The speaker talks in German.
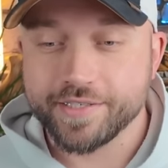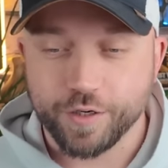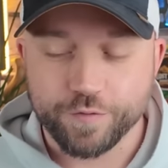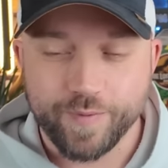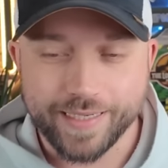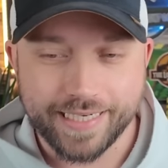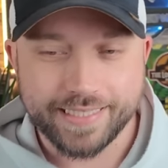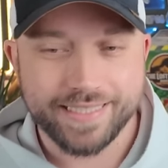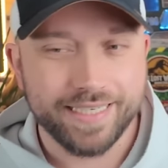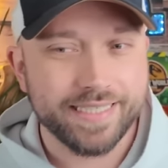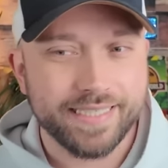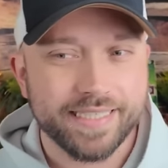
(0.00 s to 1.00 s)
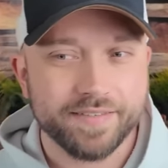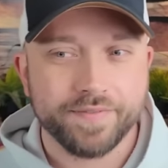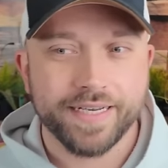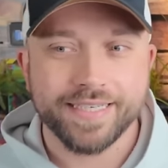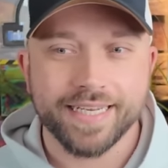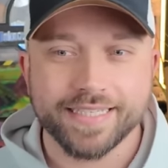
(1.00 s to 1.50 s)
Ich hoffe mal, dass sie da nicht
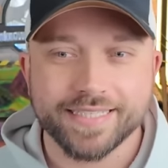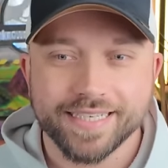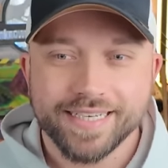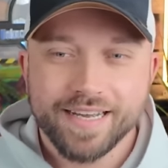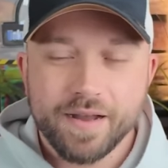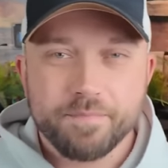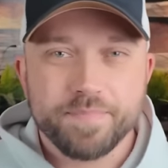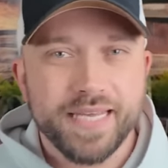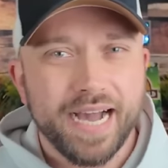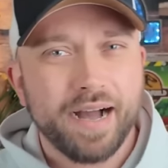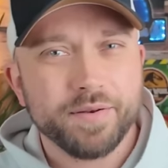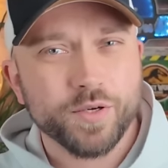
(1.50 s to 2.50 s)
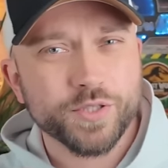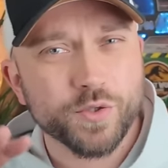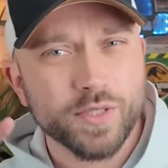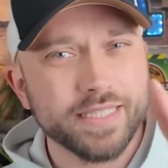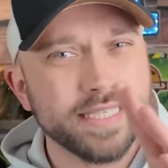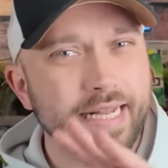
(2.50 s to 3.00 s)
irgendwann jetzt ja noch
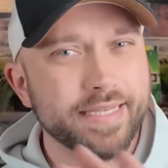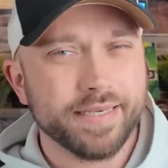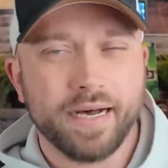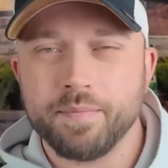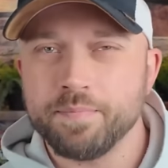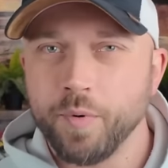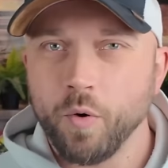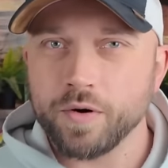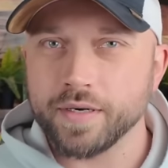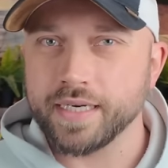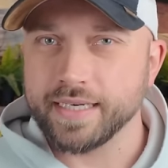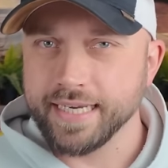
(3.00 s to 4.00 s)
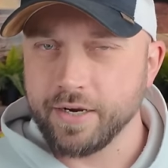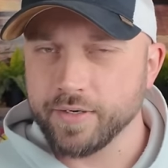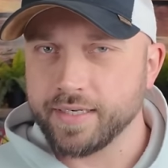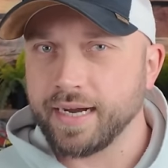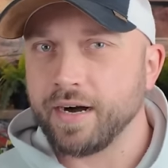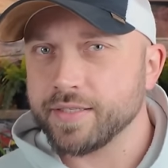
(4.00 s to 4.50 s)
so einen seltsamen Bogen kriegen
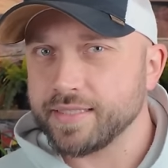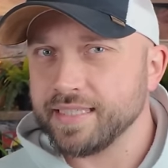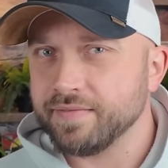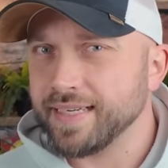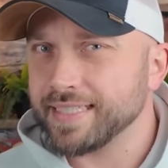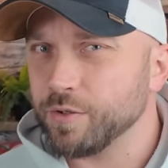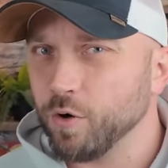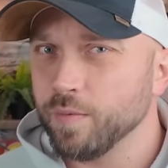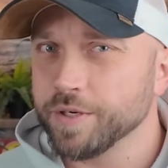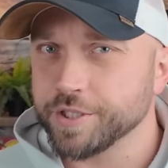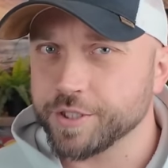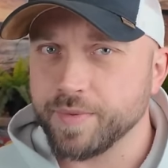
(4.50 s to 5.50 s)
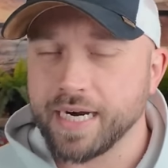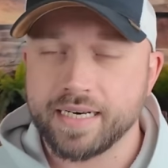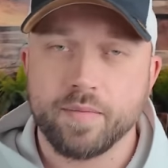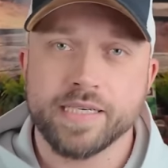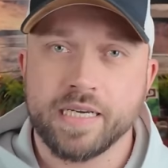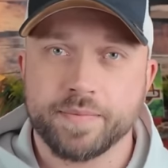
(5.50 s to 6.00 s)
und daraus irgendwas komisches
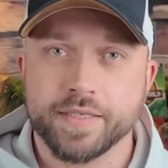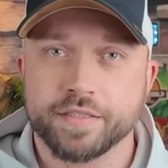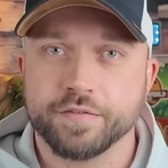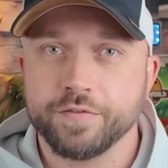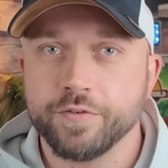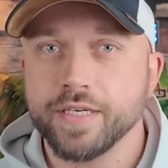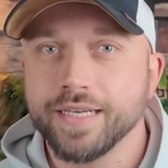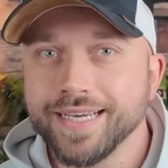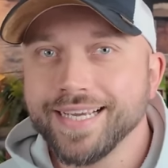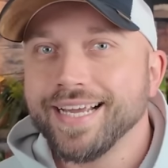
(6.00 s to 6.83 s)
machen, aber ich habe das Gefühl,